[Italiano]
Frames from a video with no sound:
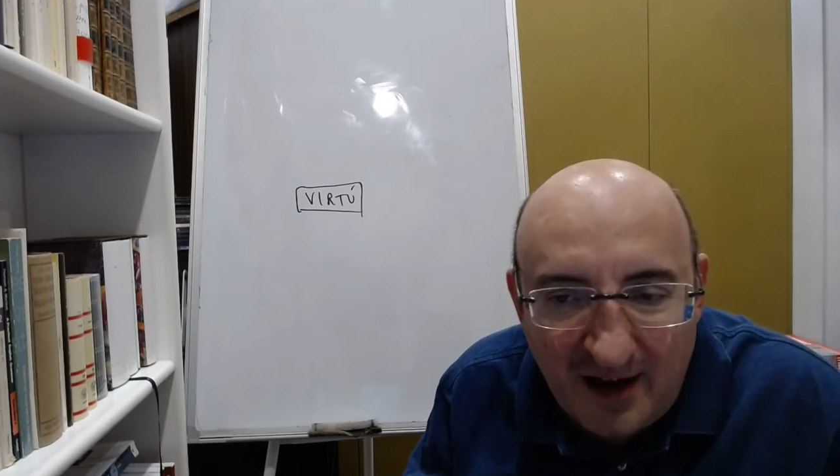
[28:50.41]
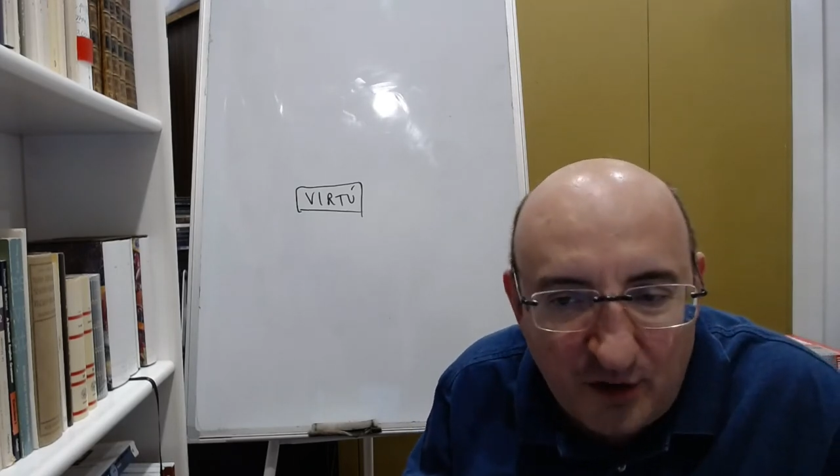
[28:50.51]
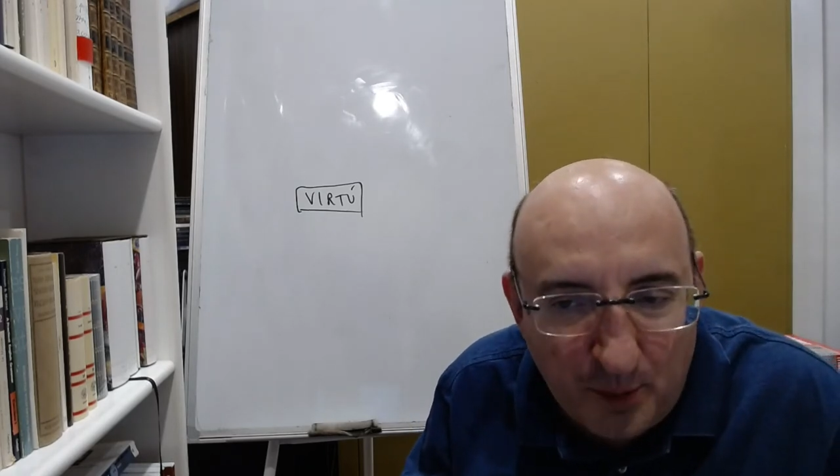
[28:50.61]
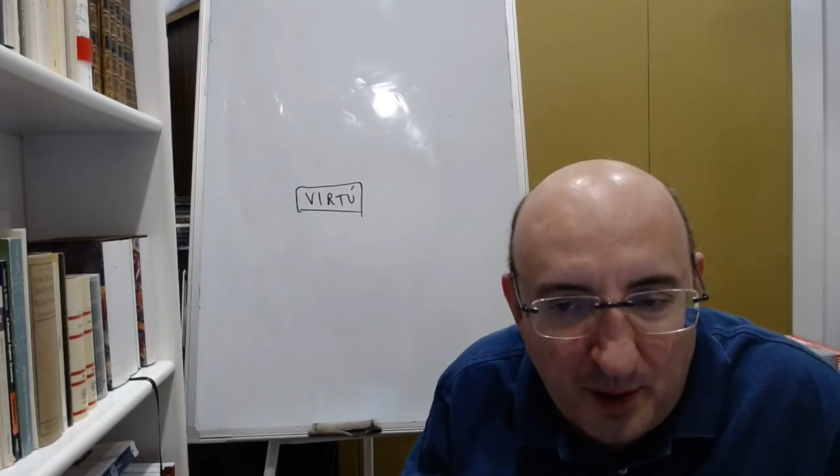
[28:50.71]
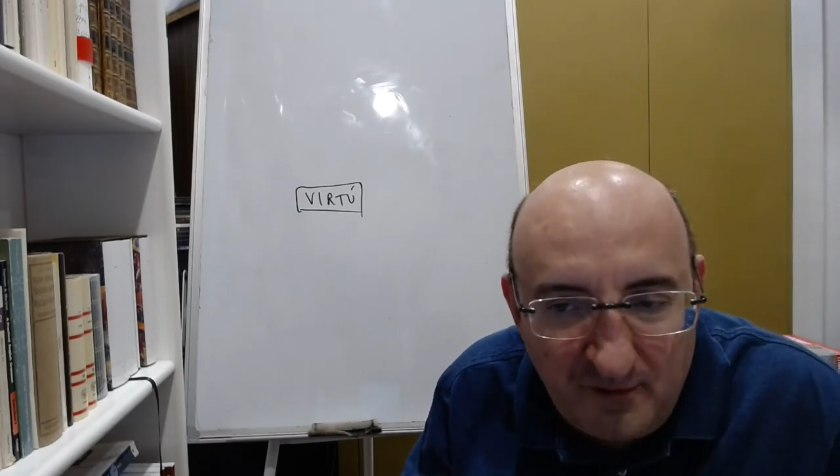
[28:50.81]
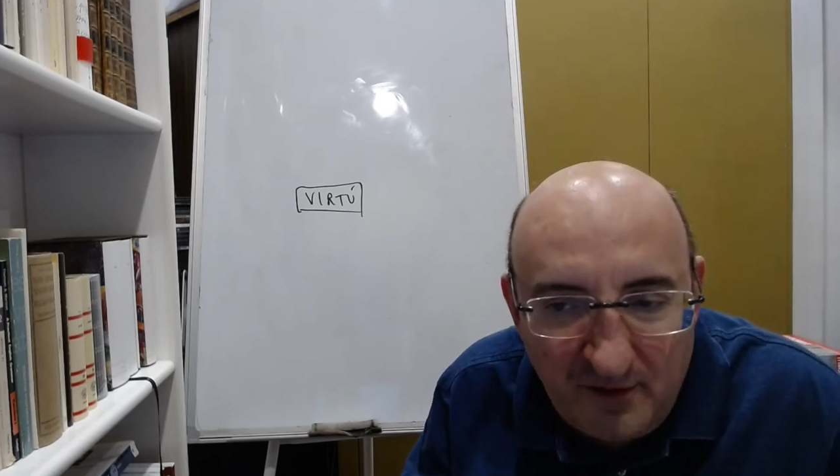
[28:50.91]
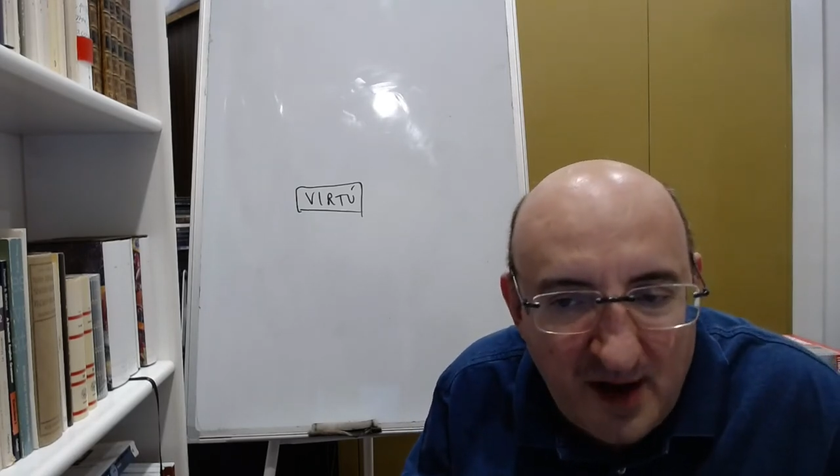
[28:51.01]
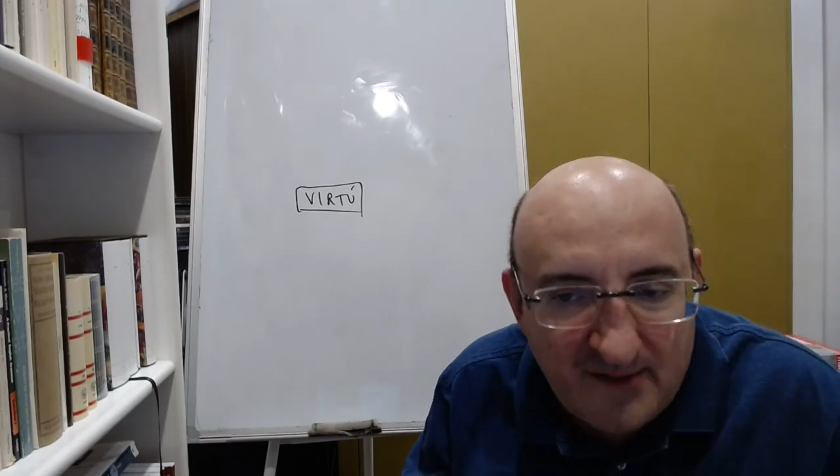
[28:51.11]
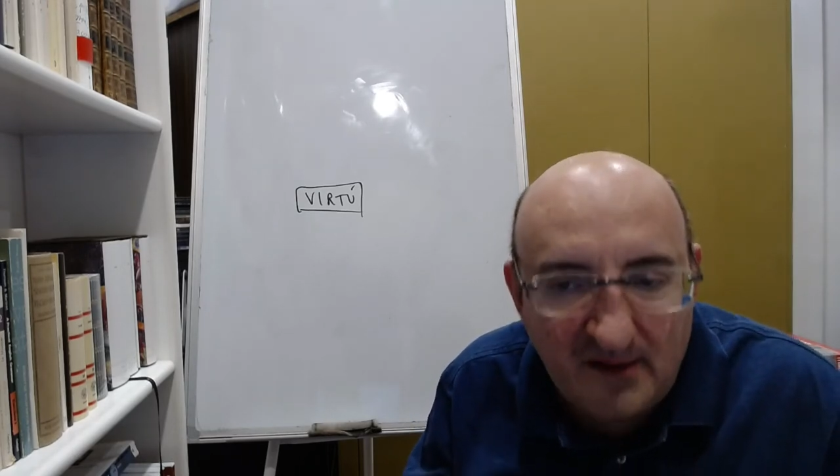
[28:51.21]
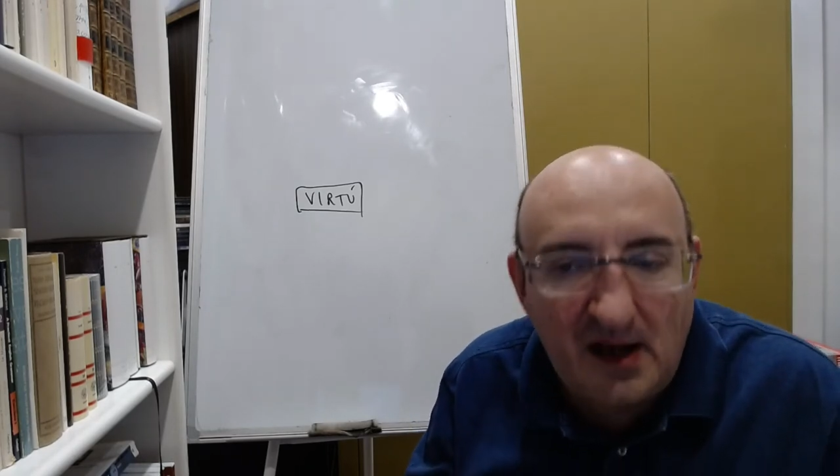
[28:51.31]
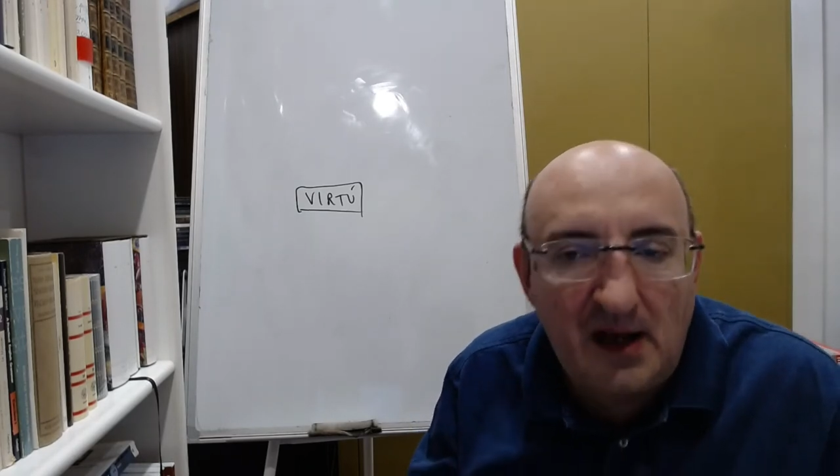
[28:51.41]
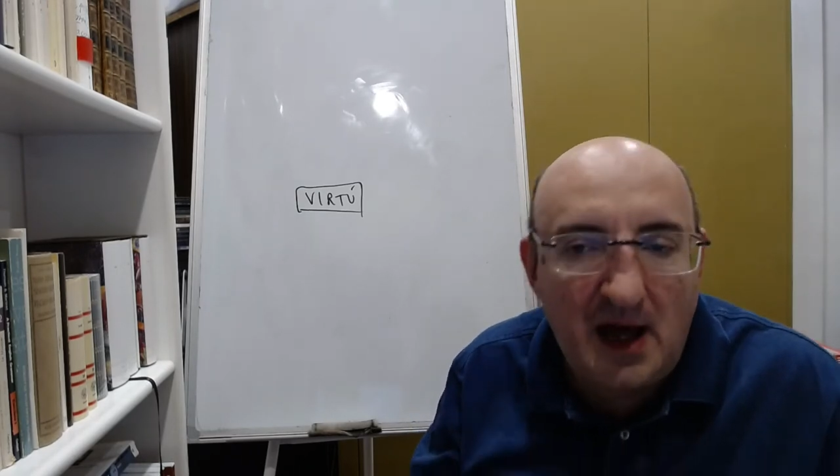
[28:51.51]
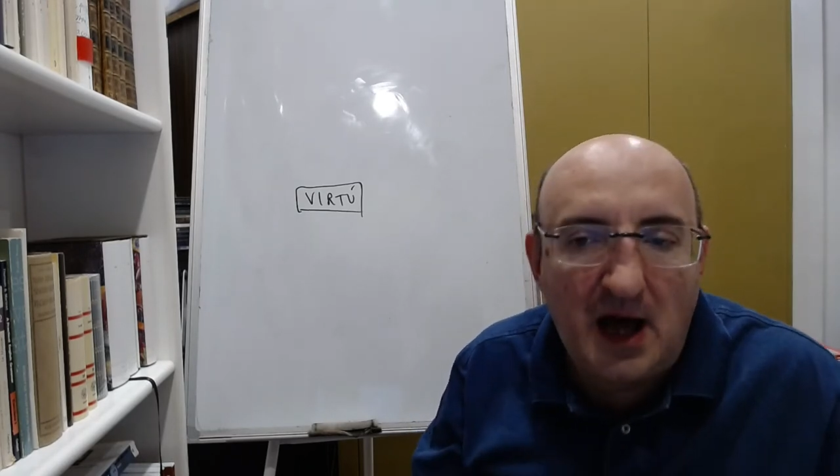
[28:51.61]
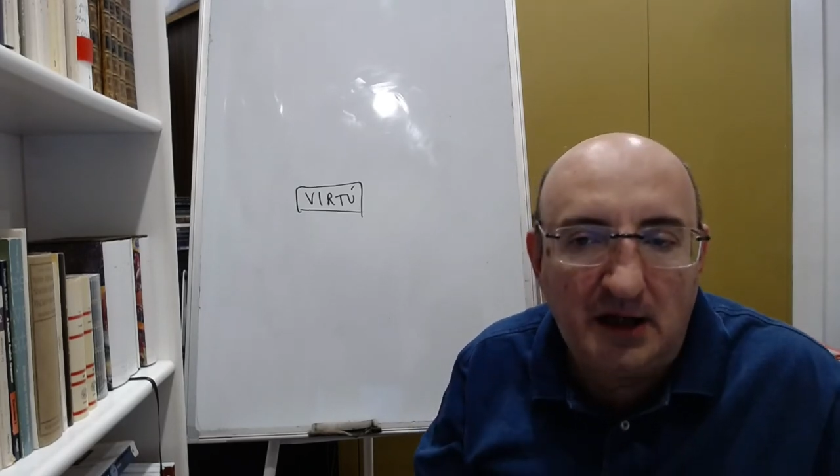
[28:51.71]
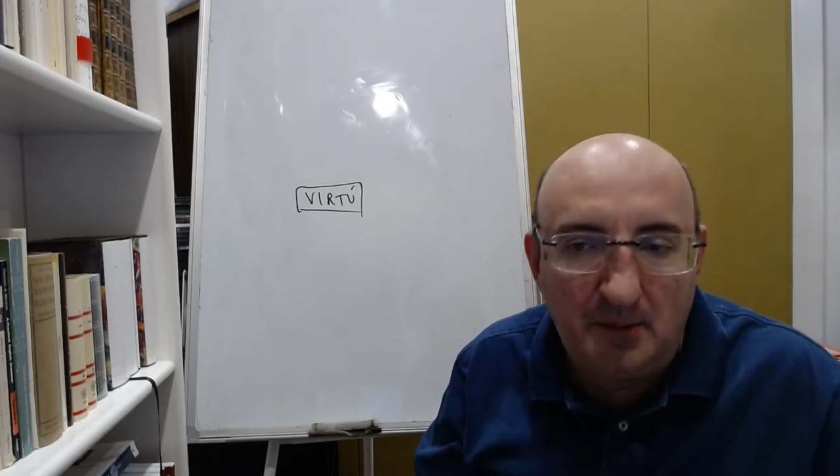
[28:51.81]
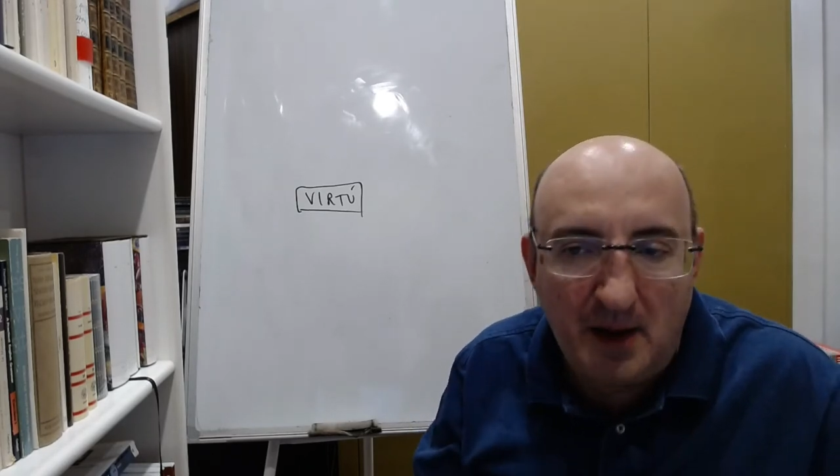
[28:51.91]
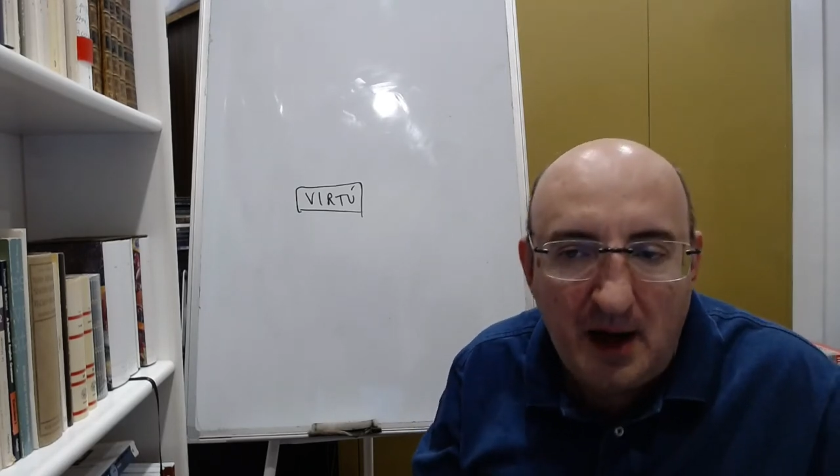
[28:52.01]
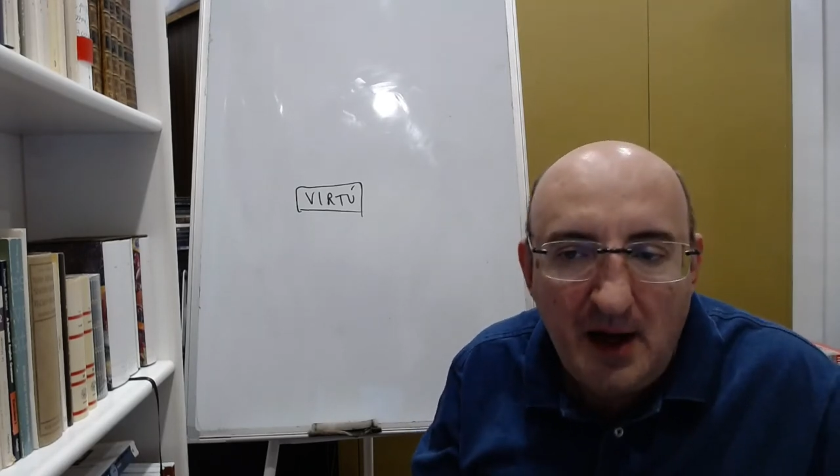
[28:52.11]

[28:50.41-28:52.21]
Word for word: alla sopravvivenza dell'anima,